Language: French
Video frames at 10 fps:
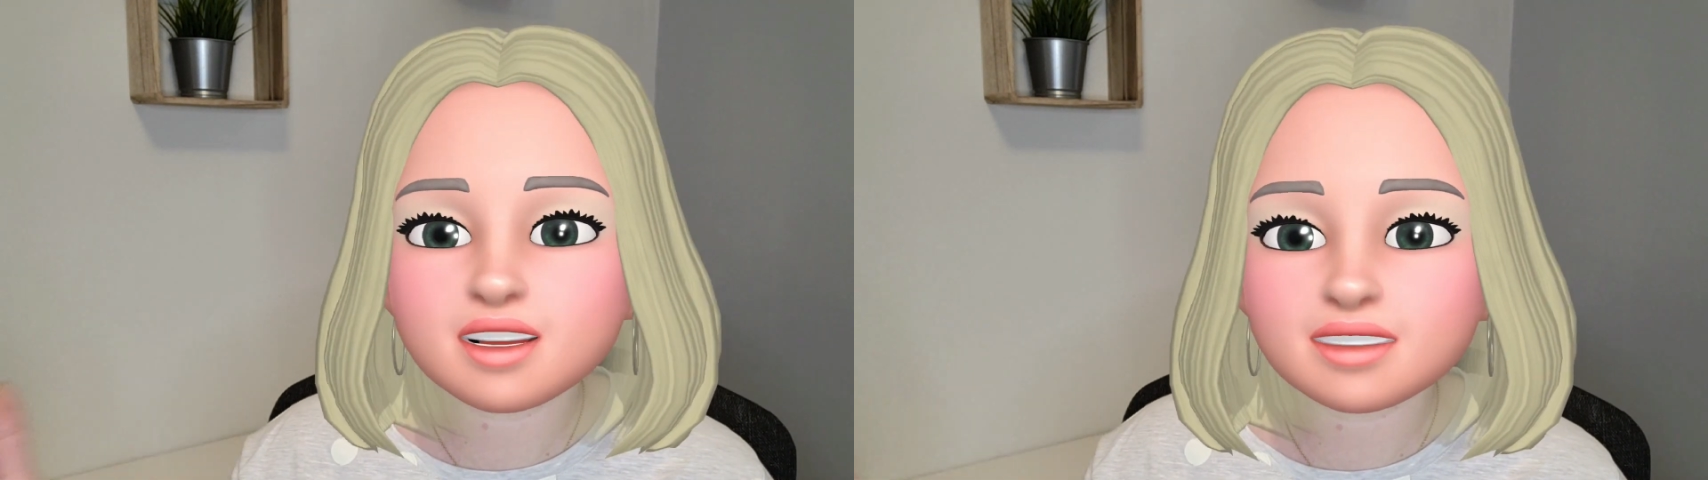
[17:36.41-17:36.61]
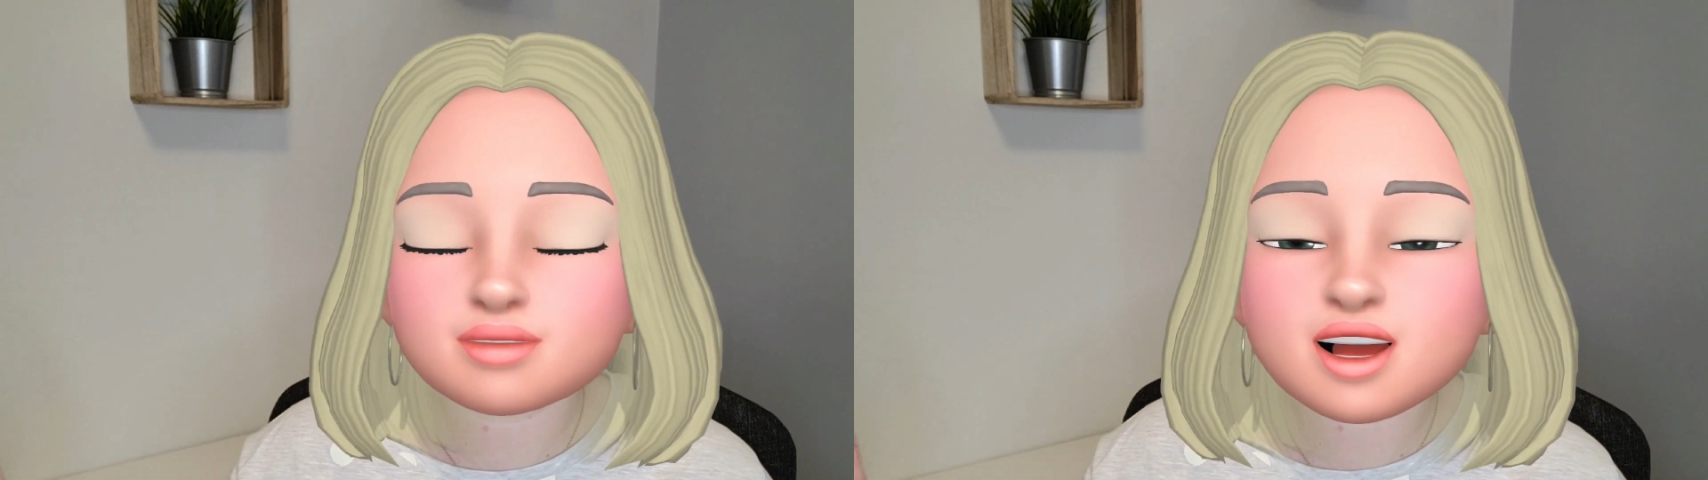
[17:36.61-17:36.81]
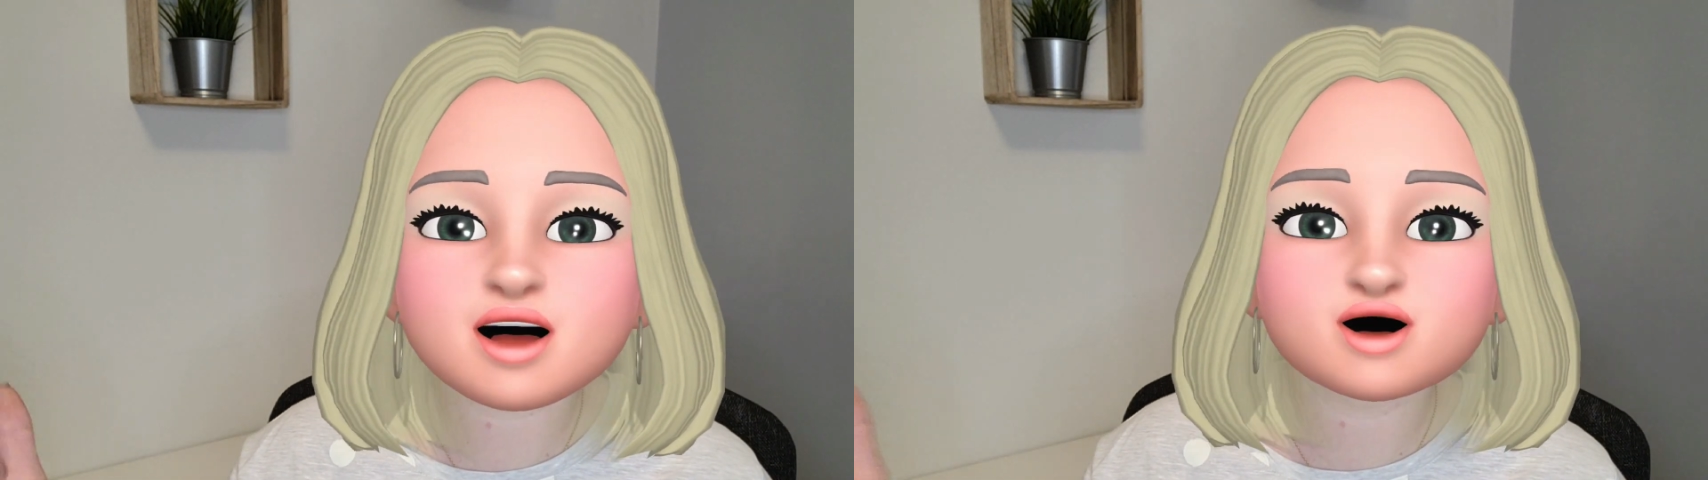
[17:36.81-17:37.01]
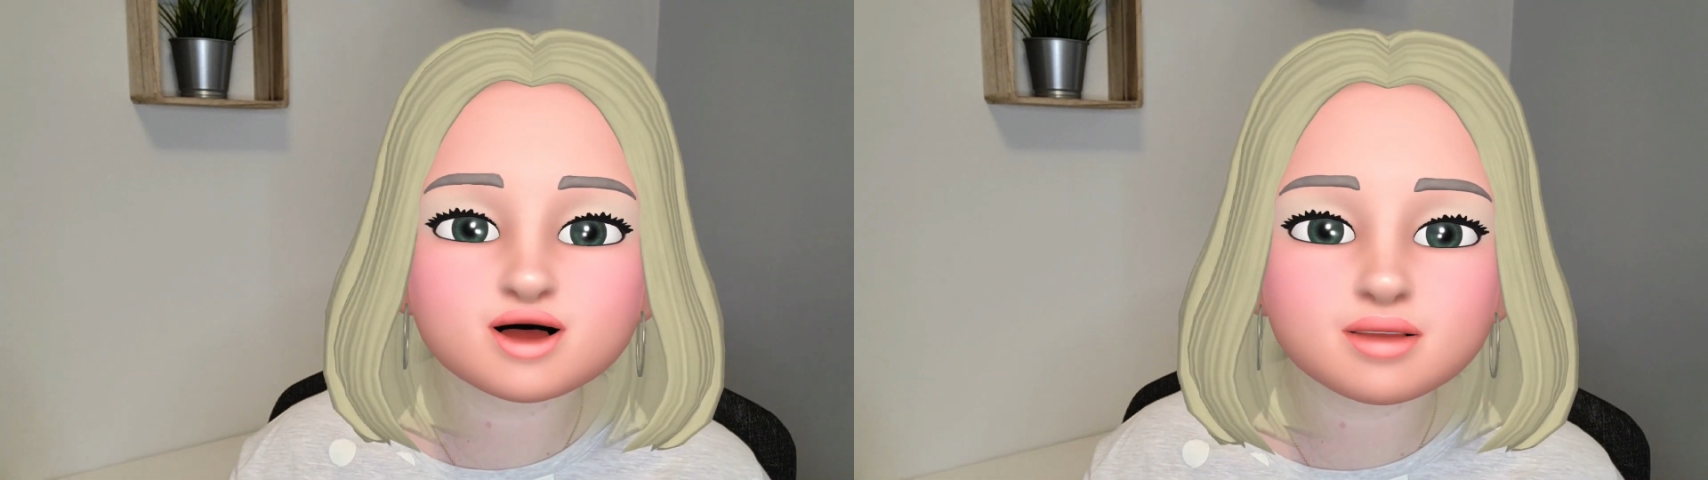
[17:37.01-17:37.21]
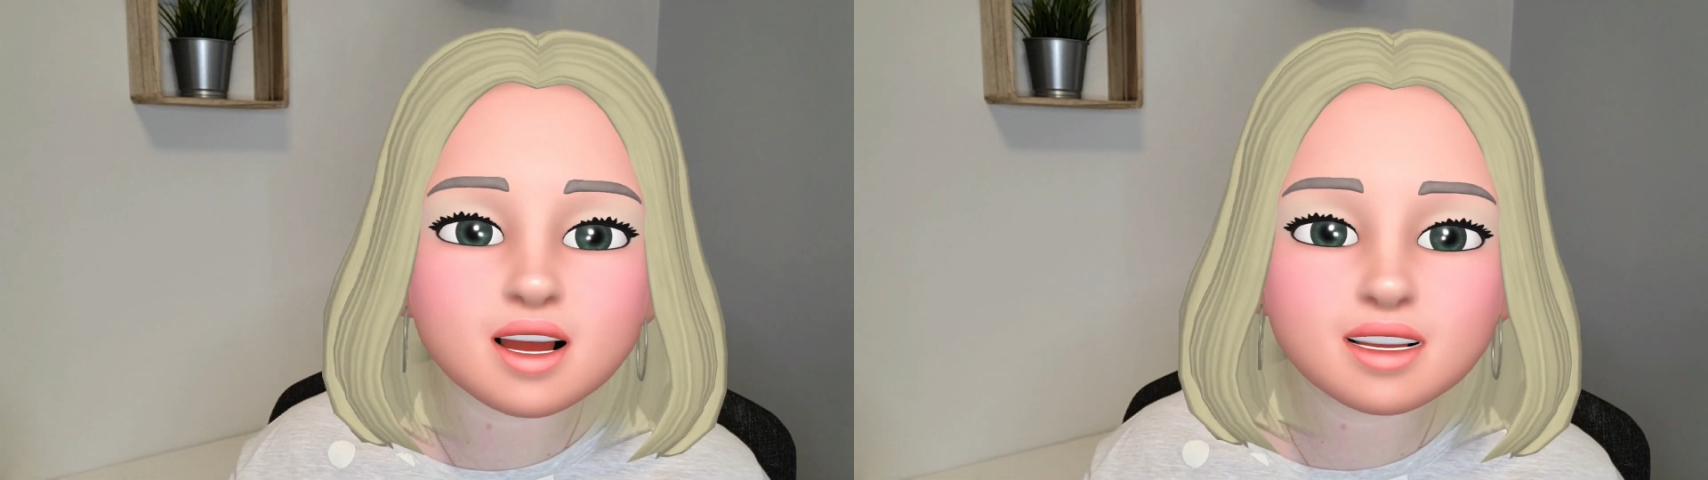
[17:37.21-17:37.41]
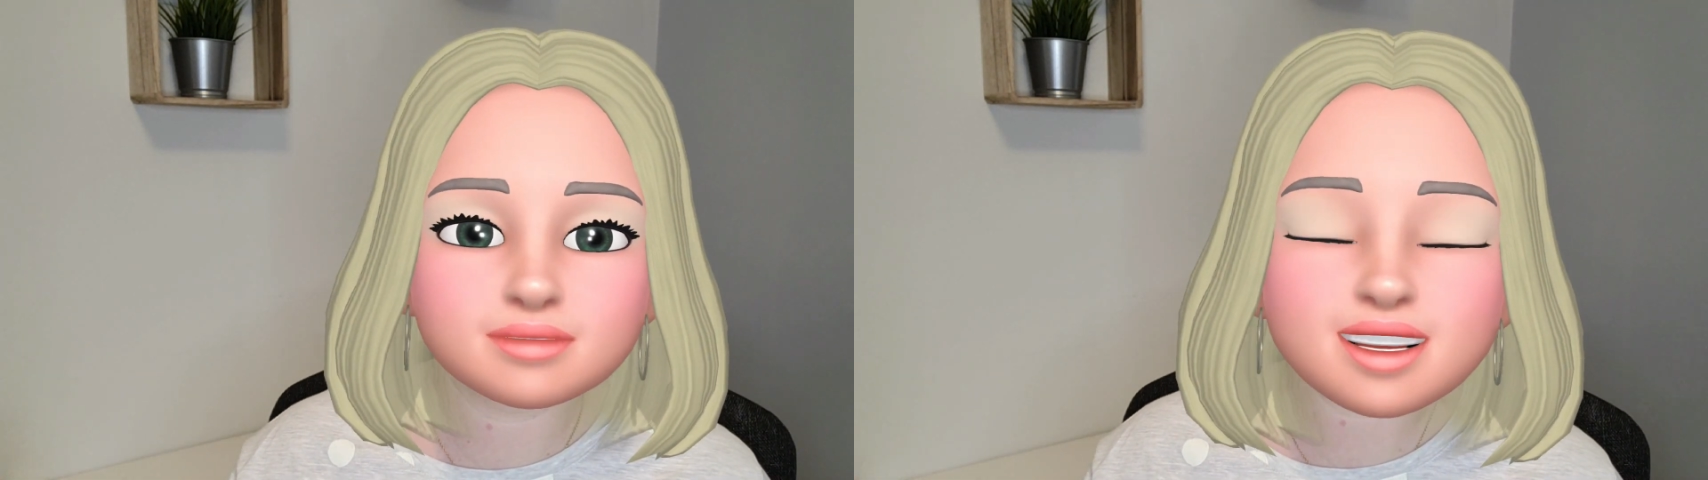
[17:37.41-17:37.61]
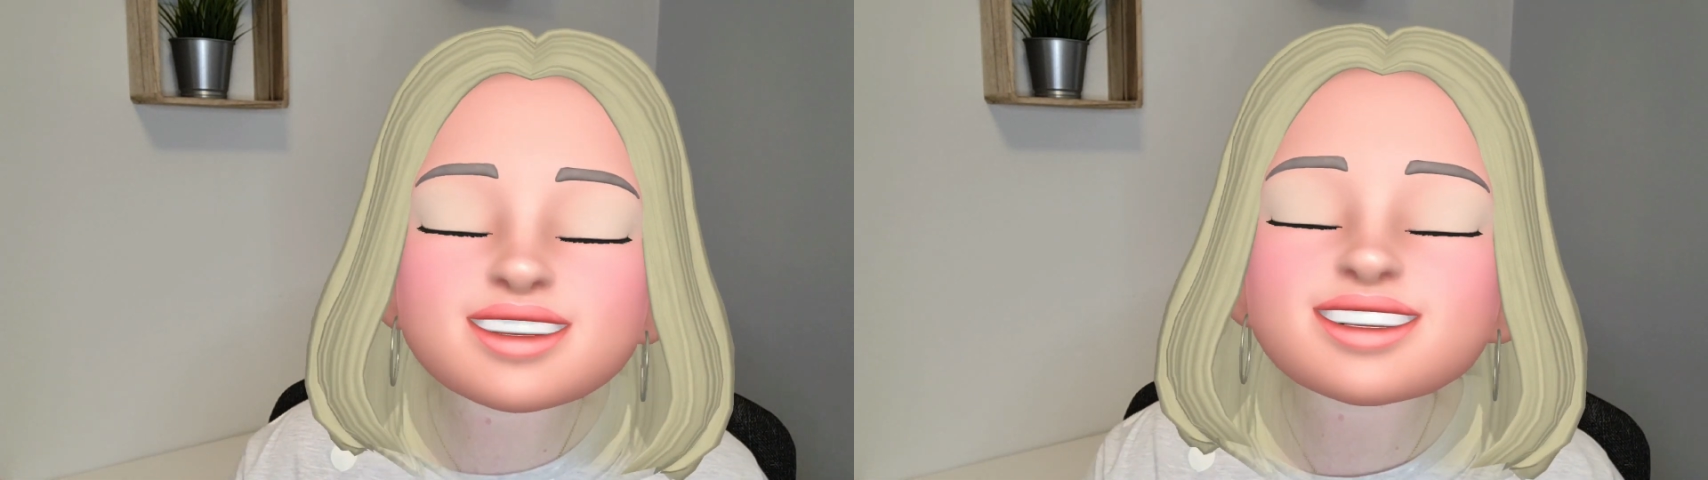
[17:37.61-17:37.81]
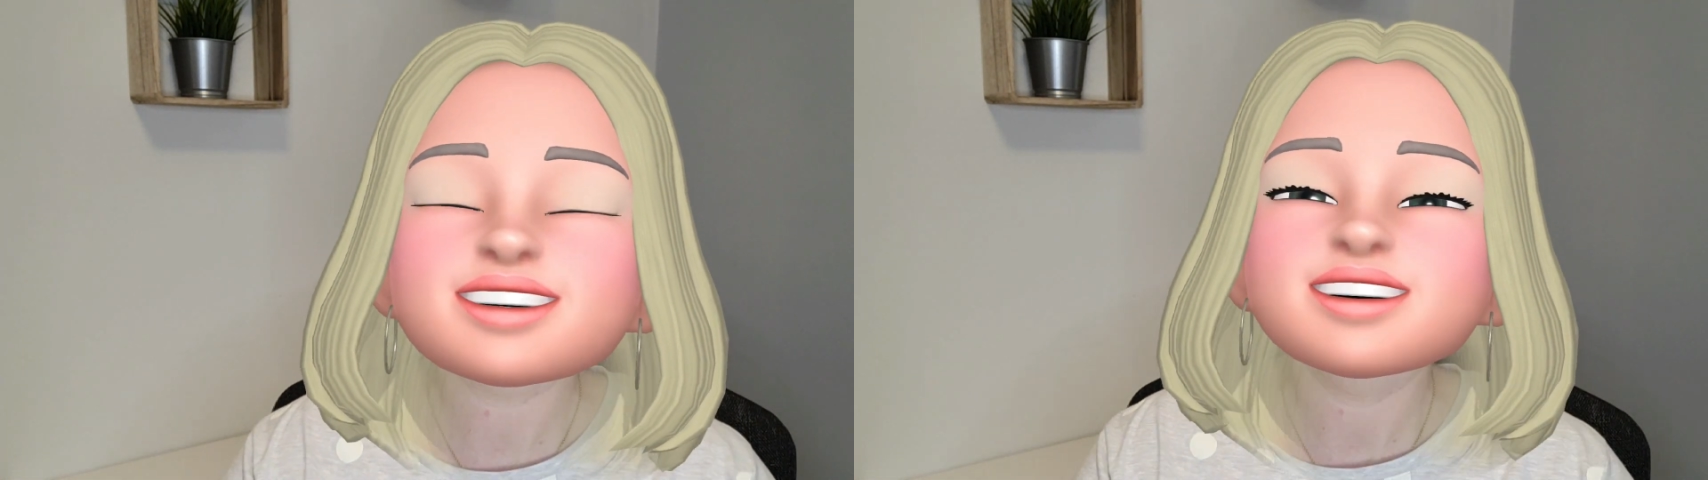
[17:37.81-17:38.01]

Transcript: exceptionnel, je me répète.